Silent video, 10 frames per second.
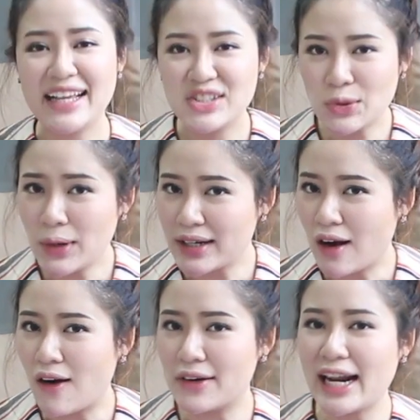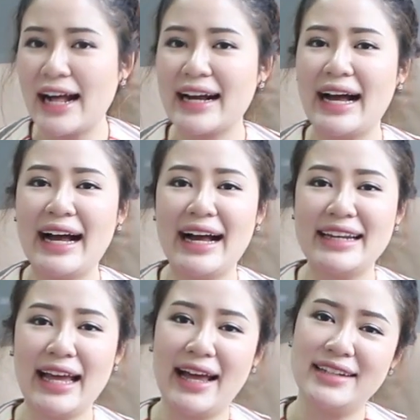ในส่วนของราคา
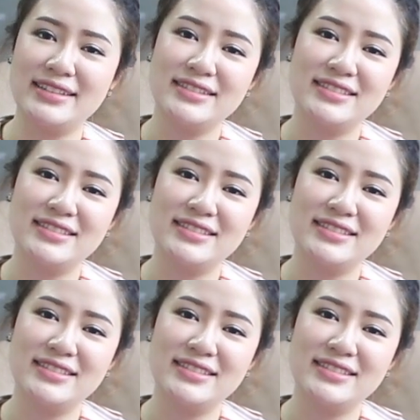นั้น